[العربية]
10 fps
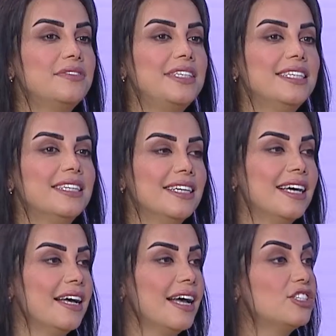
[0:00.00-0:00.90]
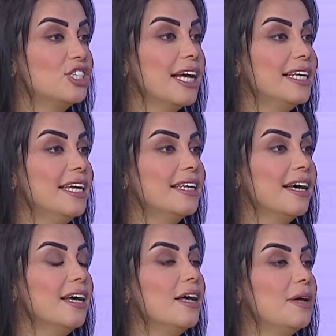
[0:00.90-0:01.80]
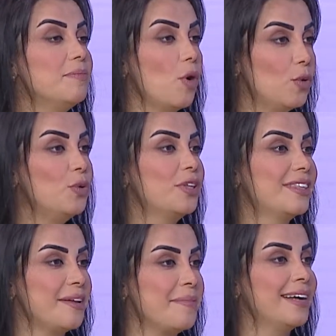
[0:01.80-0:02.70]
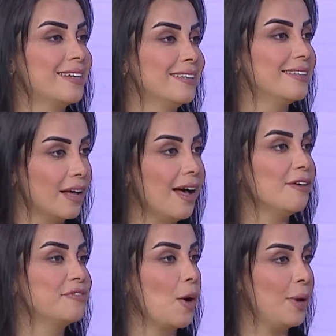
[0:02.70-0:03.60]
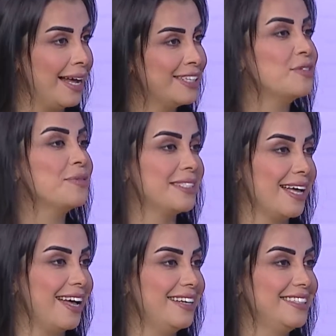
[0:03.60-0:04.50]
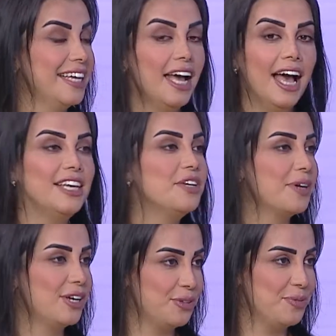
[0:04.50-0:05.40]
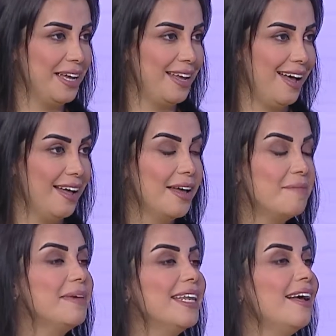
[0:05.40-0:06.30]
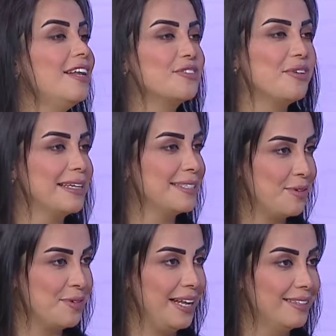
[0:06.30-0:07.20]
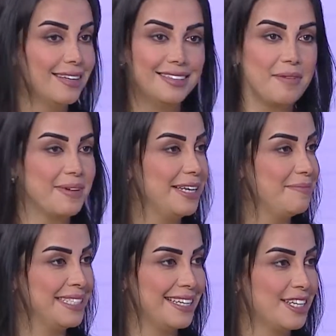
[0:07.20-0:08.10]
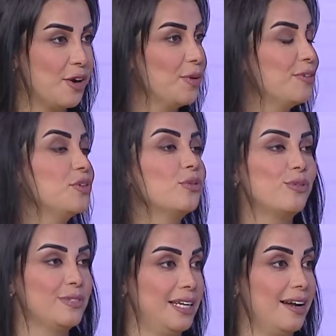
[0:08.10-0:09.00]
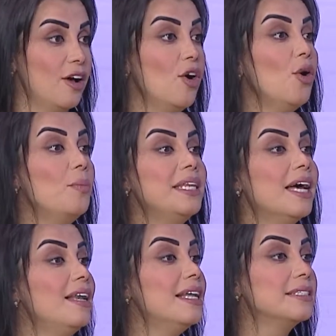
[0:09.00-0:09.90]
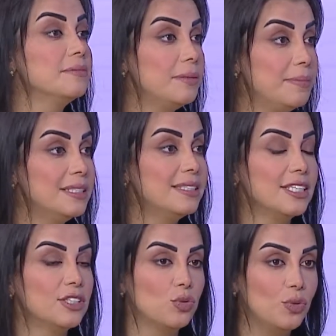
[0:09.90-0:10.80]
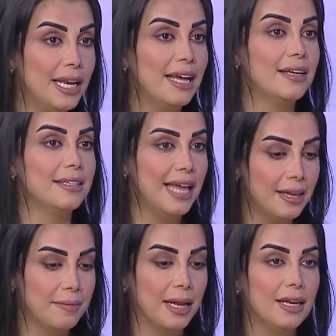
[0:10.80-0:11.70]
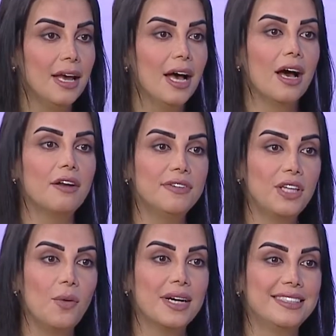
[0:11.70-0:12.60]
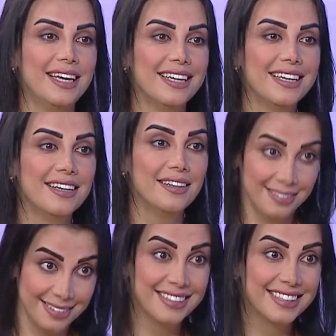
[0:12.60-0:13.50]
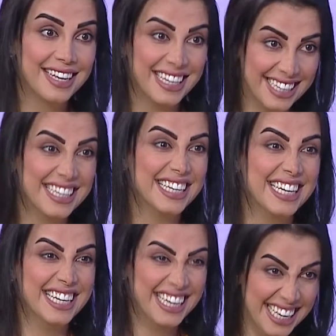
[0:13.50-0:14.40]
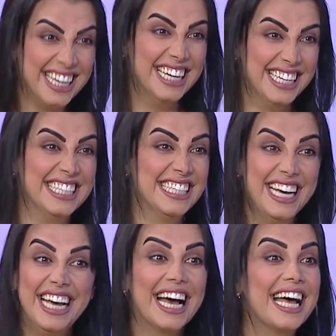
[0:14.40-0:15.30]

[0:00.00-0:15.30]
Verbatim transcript: في اشياء نحن الموروث تبعنا الثقافي او العادات والتقاليد هن ورثونا اياها مين قال انه لازم الولد دائما يلبس ازرق وغرفته تكون زرقاء مين قال لازم البنت تكون دائما الولد من هو نيو بورن بلو والبنت من هي نيو بورن تكون بينك صحيح